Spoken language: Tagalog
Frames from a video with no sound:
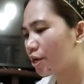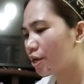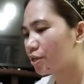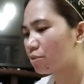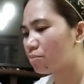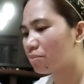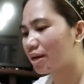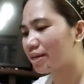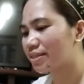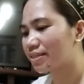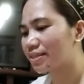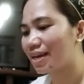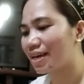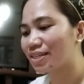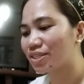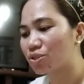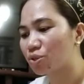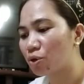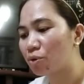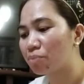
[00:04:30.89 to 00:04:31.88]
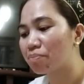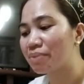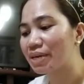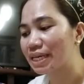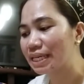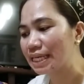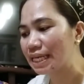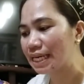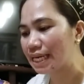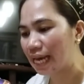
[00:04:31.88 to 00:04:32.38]
yung mga zest o big
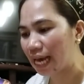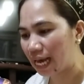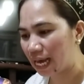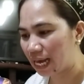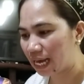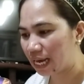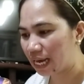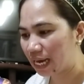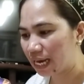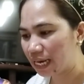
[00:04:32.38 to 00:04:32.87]
nila,